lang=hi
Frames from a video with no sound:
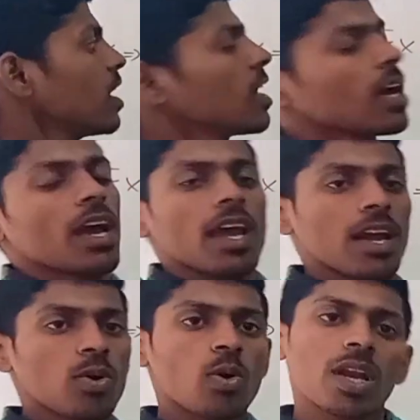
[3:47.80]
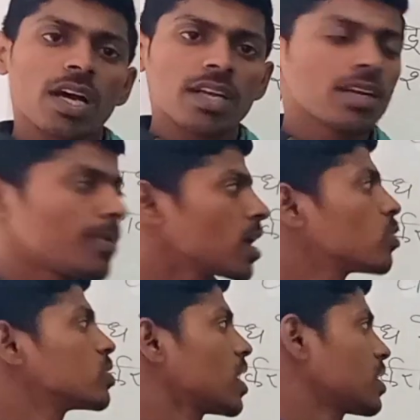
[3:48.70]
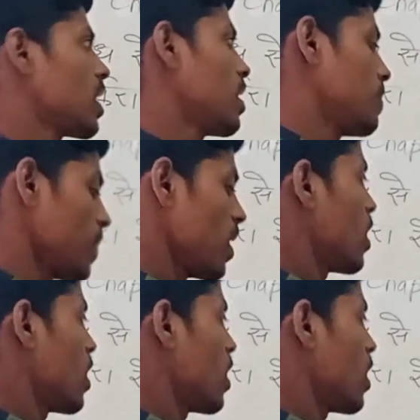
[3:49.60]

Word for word: से एल्कोहल का निर्माण हो जाता है